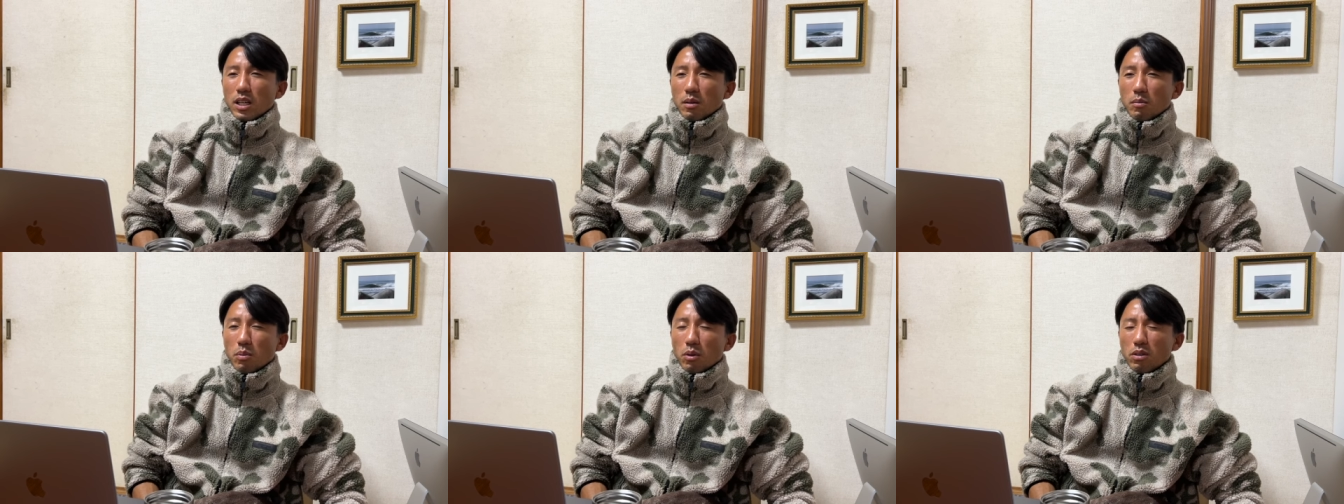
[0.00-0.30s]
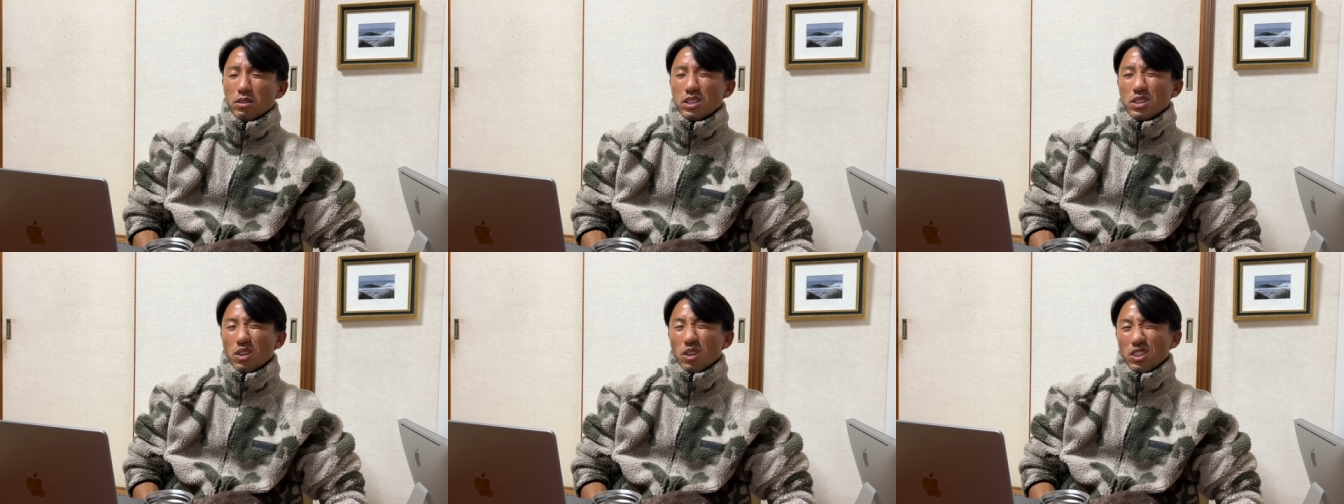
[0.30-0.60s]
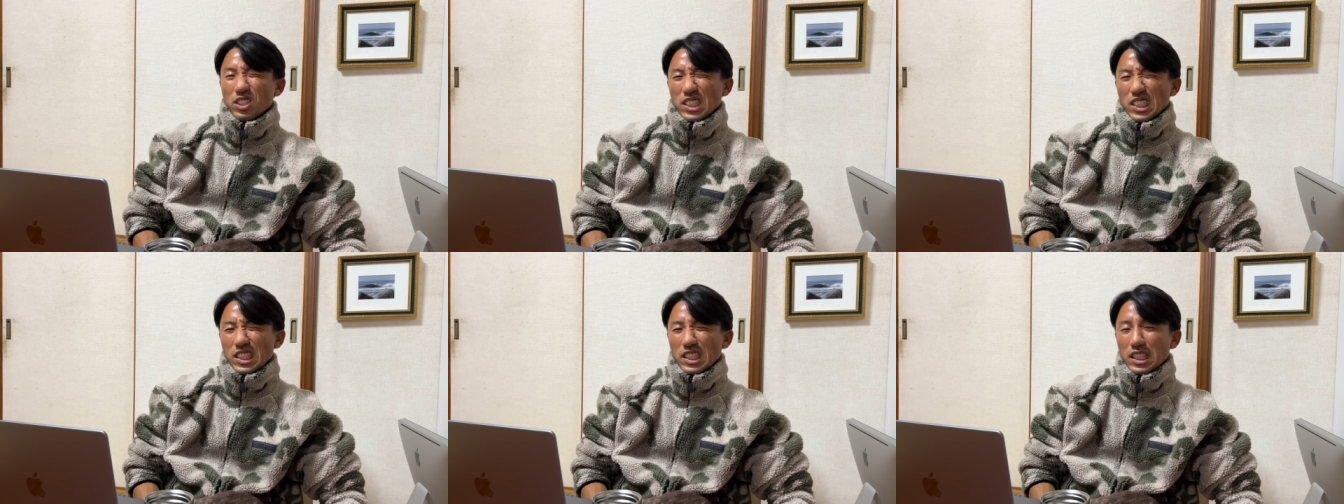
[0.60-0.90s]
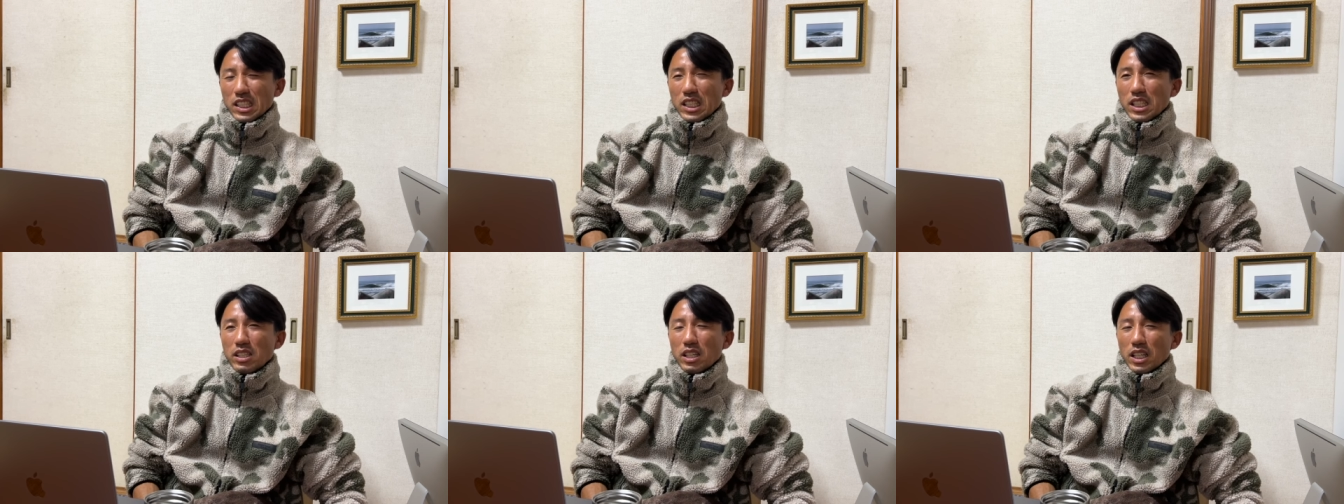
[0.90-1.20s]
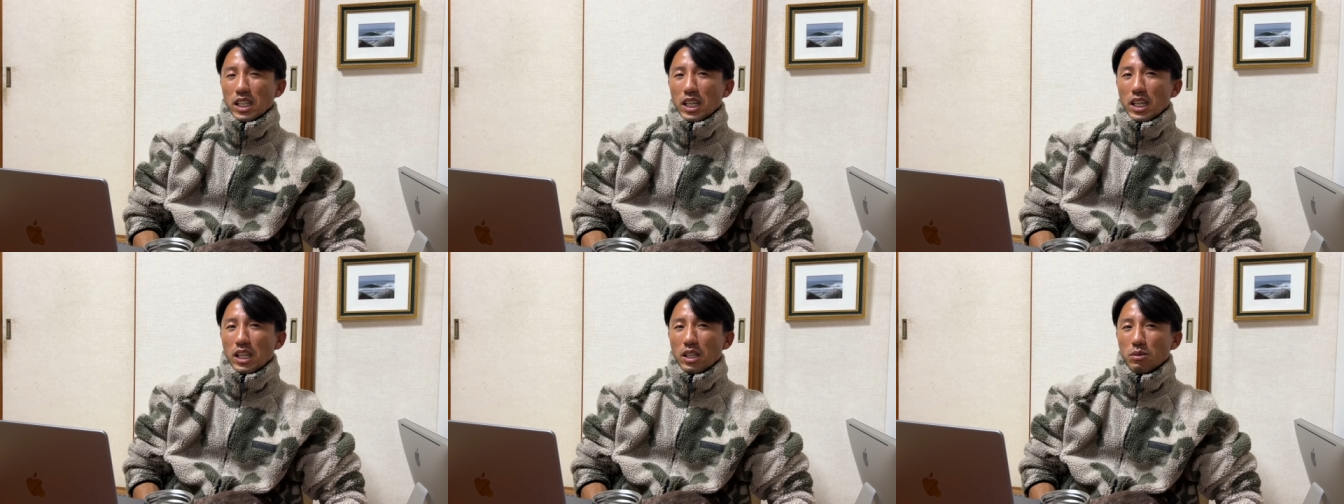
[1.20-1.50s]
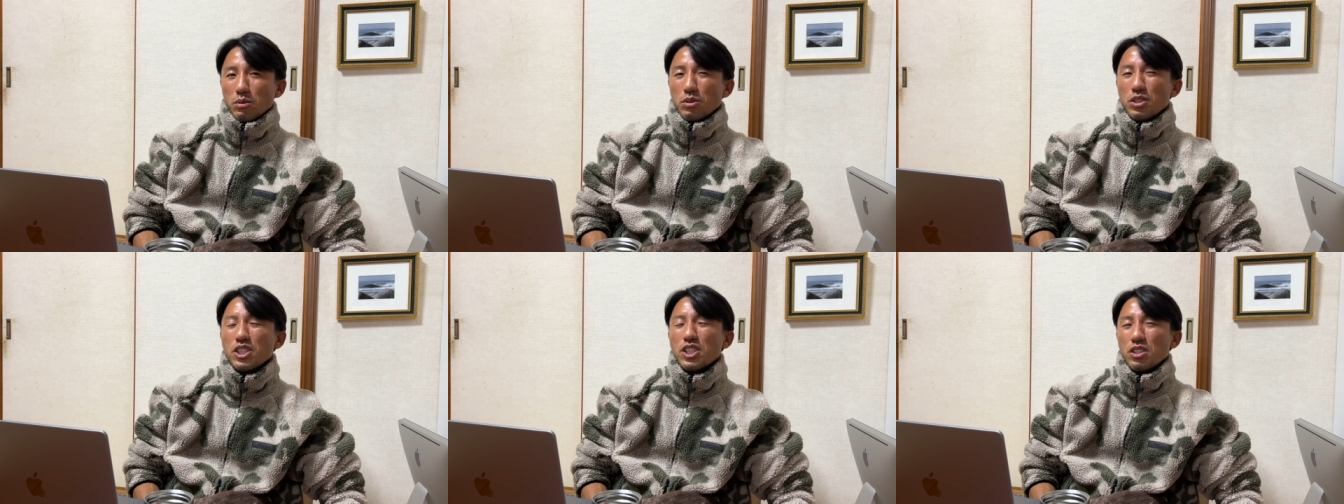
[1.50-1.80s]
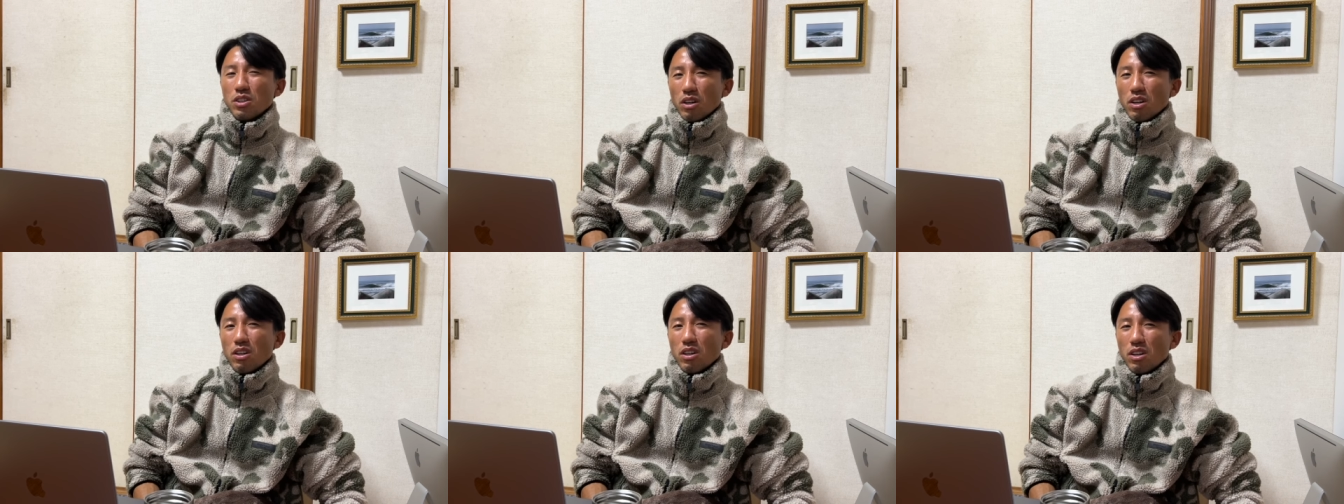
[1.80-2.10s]
僕個人的にはね
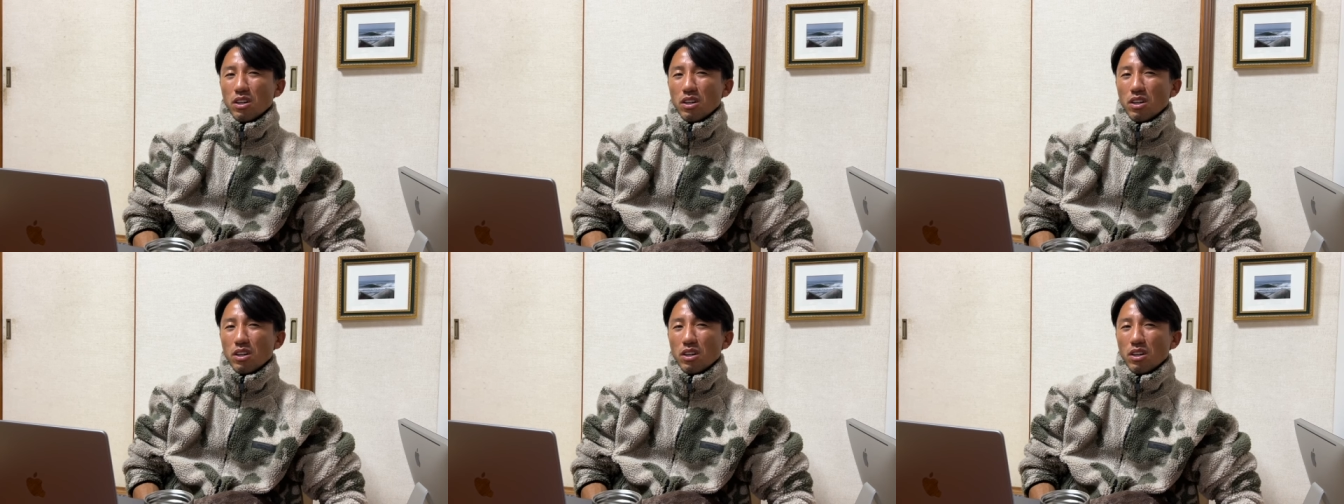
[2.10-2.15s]
後ろ